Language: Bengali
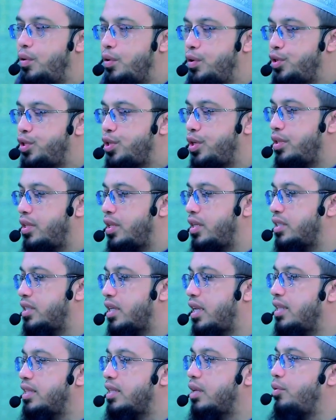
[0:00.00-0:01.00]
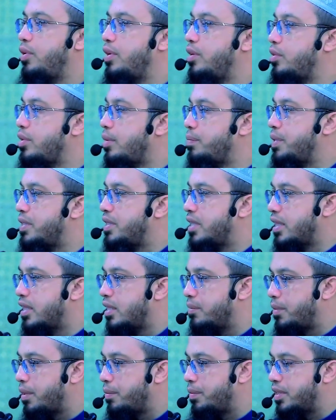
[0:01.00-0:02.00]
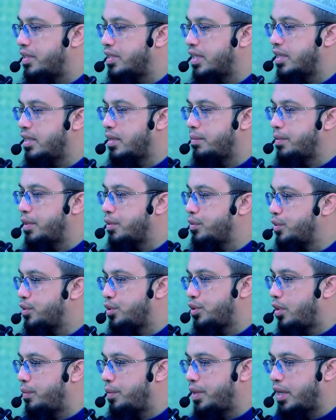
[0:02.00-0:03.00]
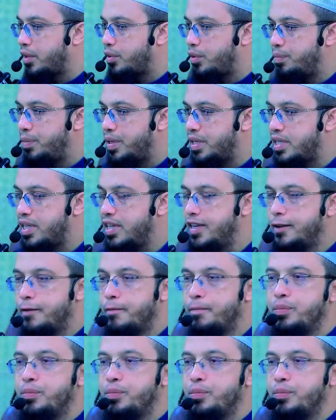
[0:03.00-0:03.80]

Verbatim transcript: অনুসন্ধান চালান তাহলে কিন্তু আপনি জানতে পারবেন জানতে আপনার কষ্ট হবে না খুব বেশি